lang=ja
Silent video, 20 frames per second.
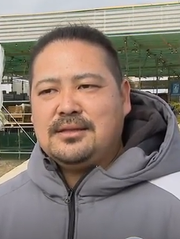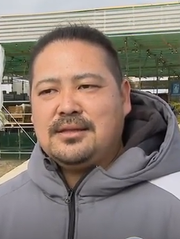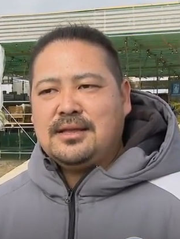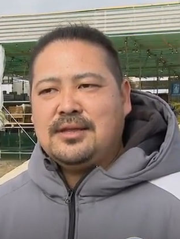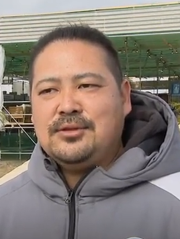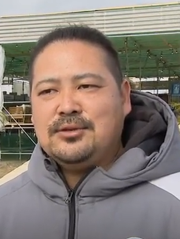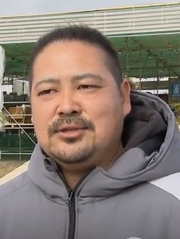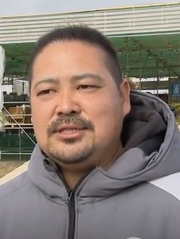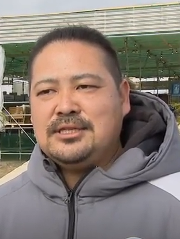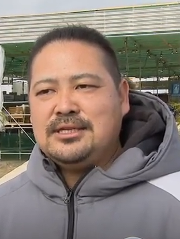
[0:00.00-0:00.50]

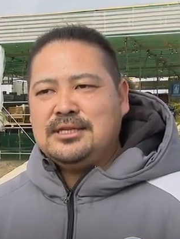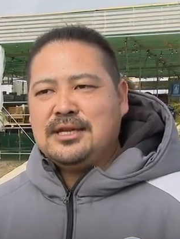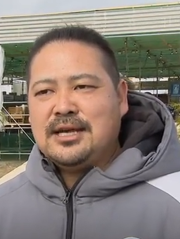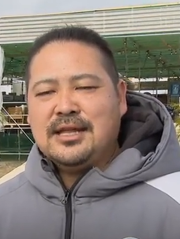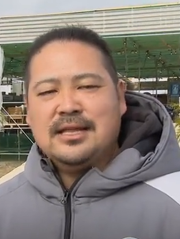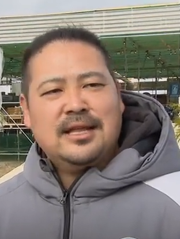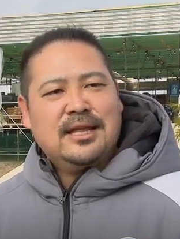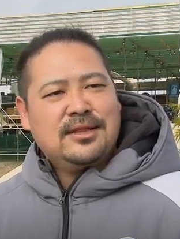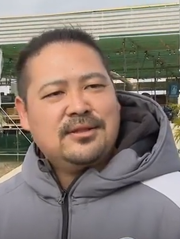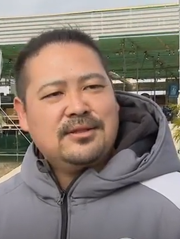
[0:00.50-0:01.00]
楽しいか
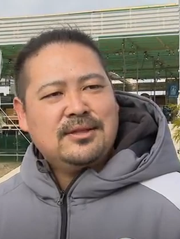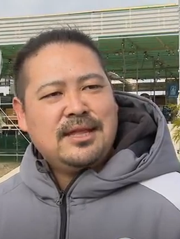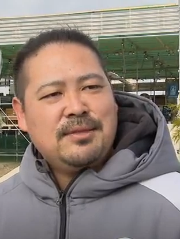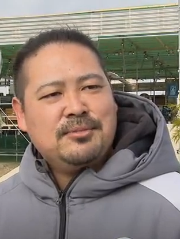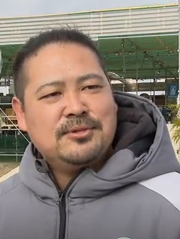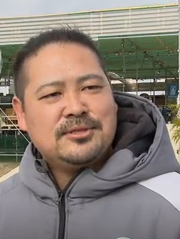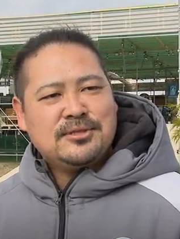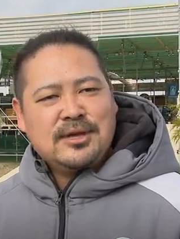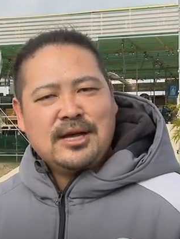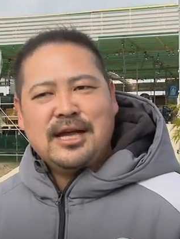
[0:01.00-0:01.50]
な点
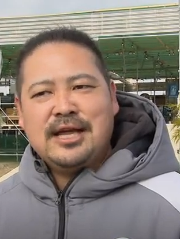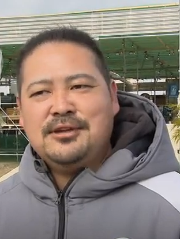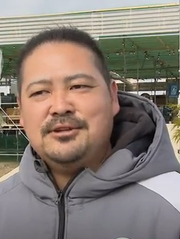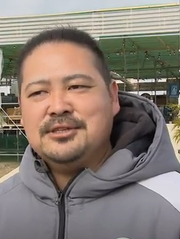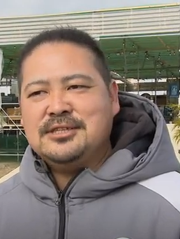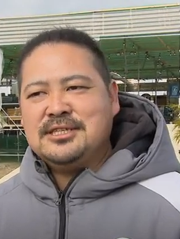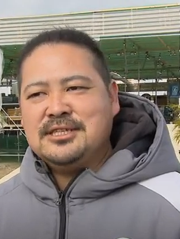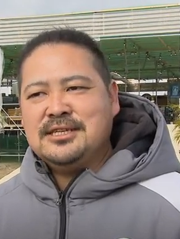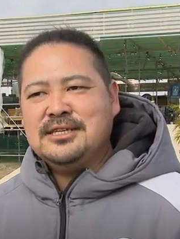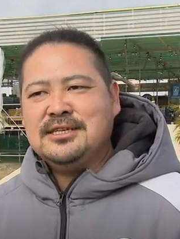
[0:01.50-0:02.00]
もすぐ入る
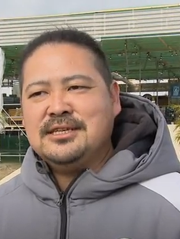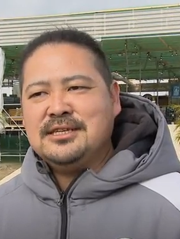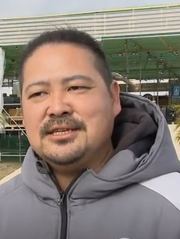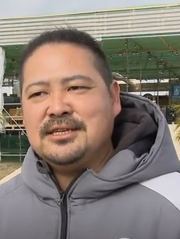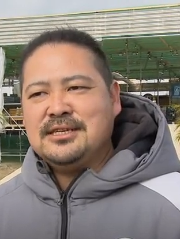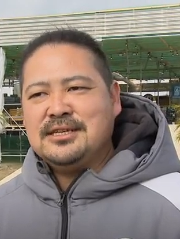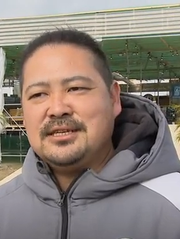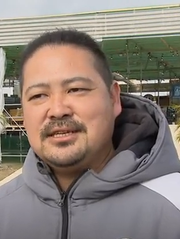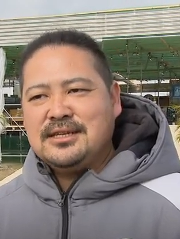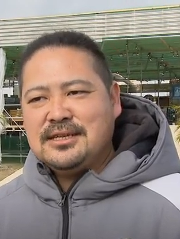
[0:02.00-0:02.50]
し
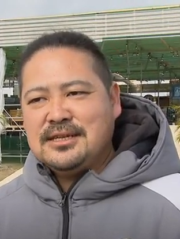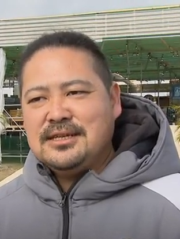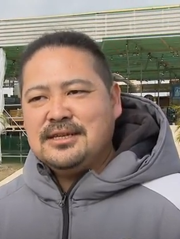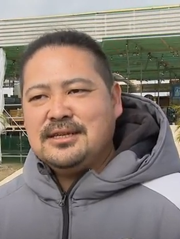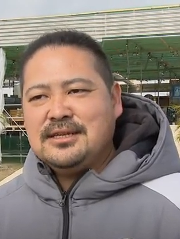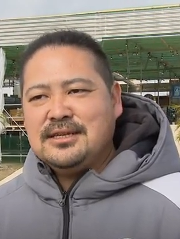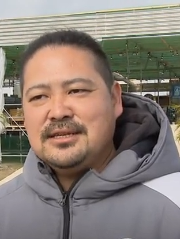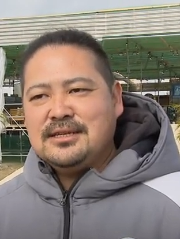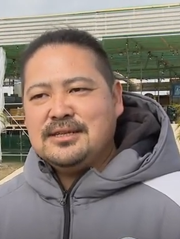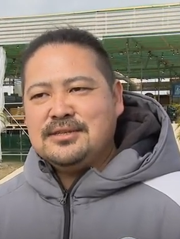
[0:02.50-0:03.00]

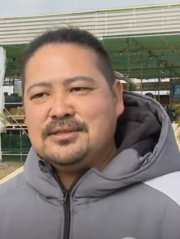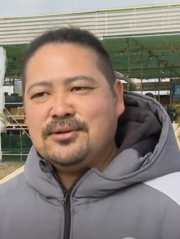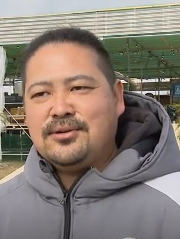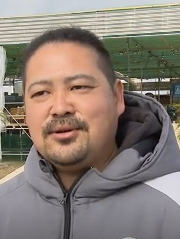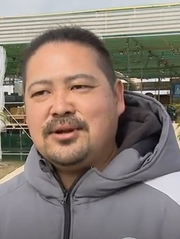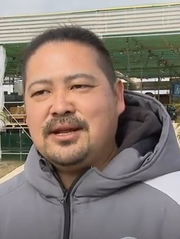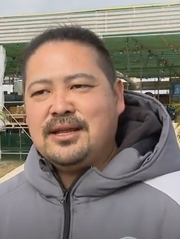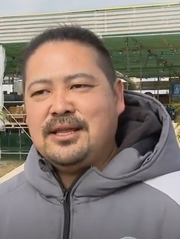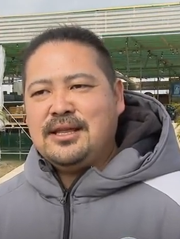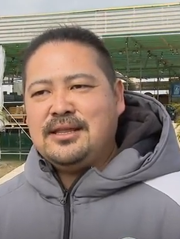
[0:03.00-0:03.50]
そ
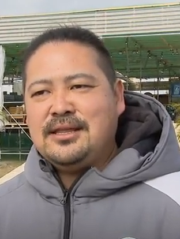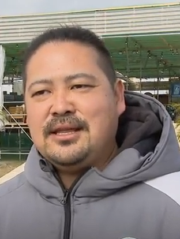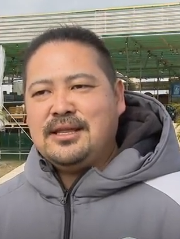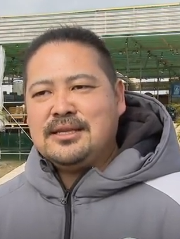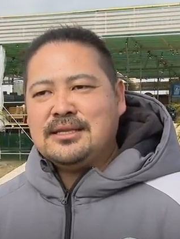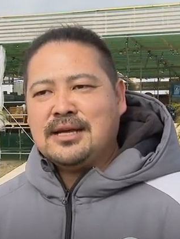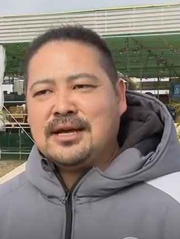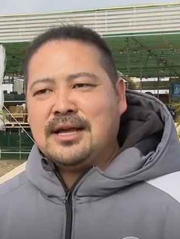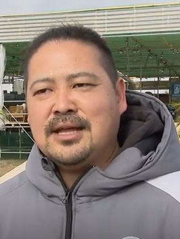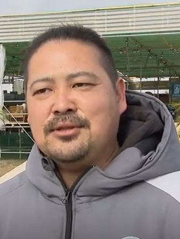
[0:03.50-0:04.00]
こら辺で
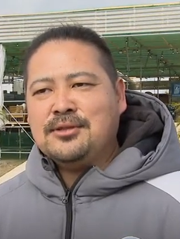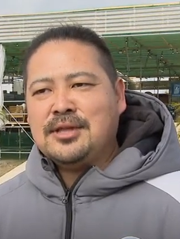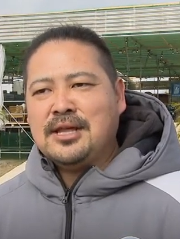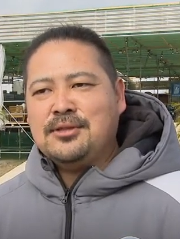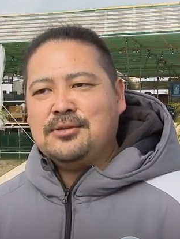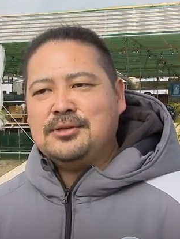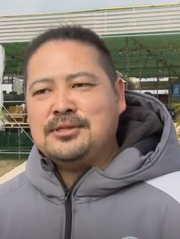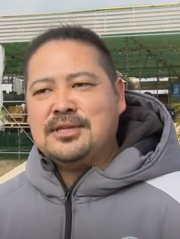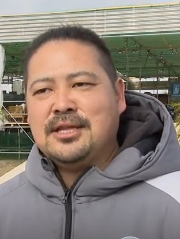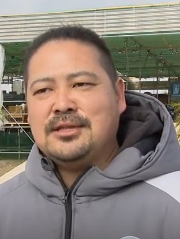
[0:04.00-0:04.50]
サッカーの
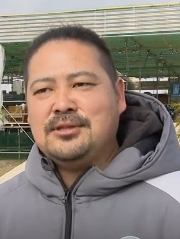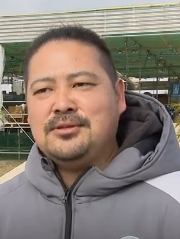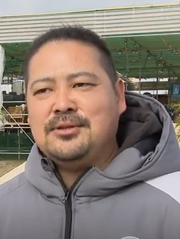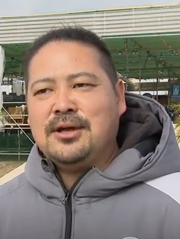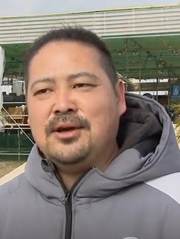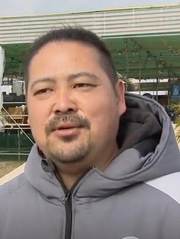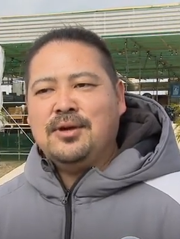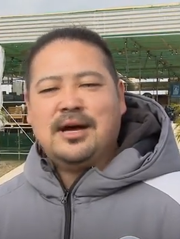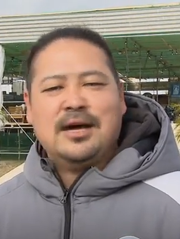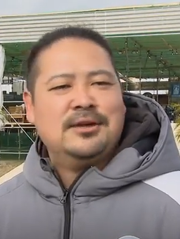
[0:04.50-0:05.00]
楽しさっていうの
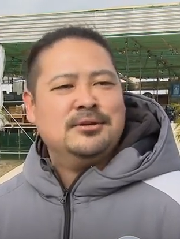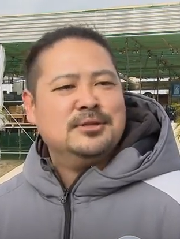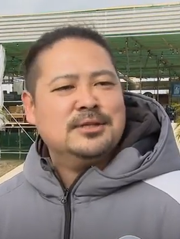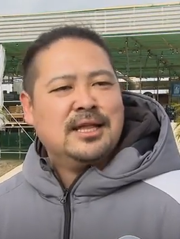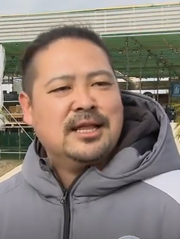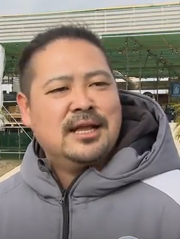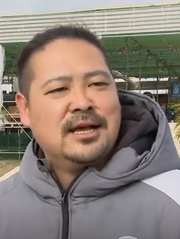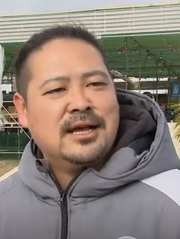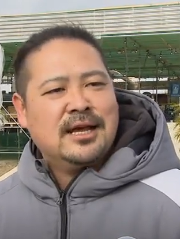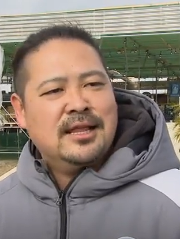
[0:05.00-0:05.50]
が分かるんじゃ
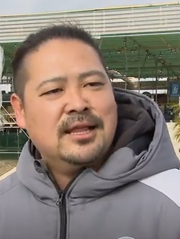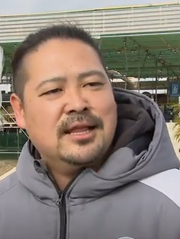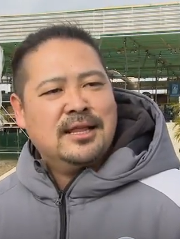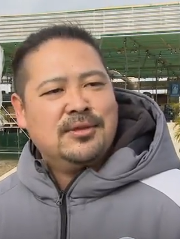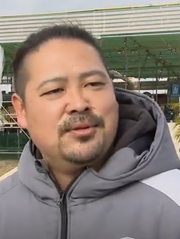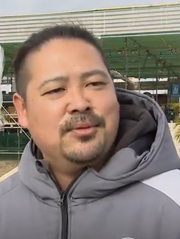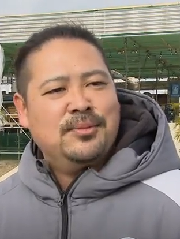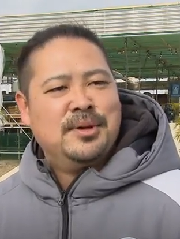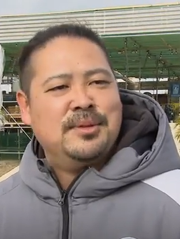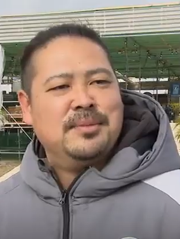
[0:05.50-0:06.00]
ないかな
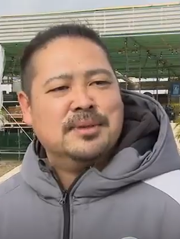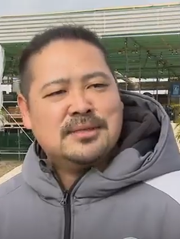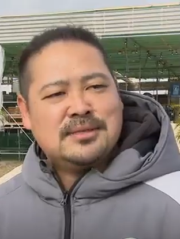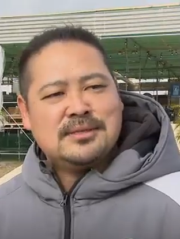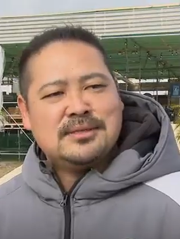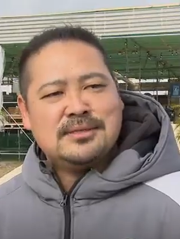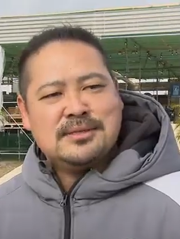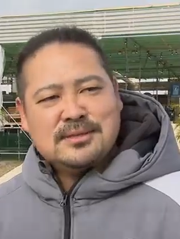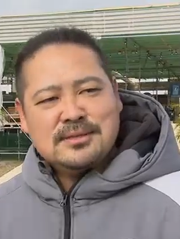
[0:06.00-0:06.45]
と思います。